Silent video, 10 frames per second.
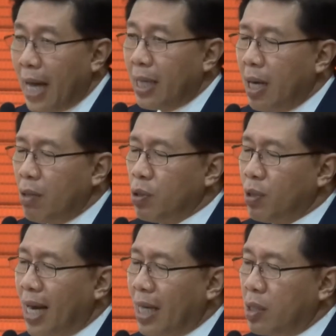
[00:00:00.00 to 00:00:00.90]
การเข้า
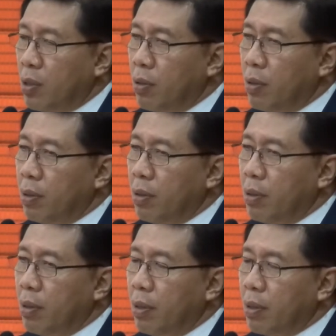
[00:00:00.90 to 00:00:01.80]
สู่ตลาดทุน
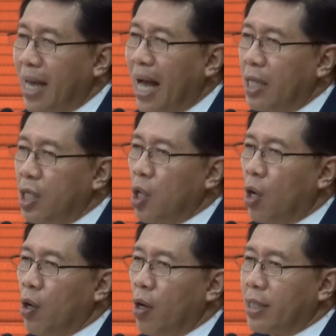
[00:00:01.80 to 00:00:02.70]
ทางที่
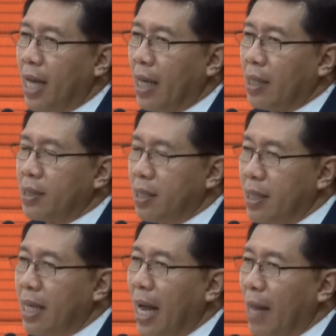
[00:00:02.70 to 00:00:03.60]
2นอกจากเส
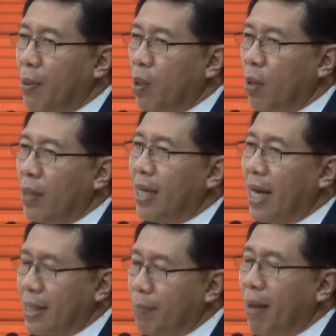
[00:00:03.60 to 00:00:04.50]
นอขาย IPO เข้า
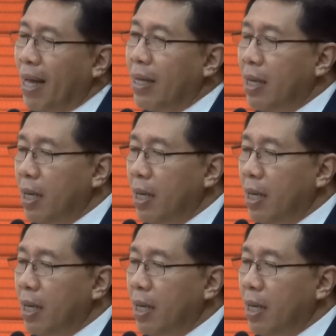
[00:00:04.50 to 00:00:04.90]
ตลาดทรัพย์ไป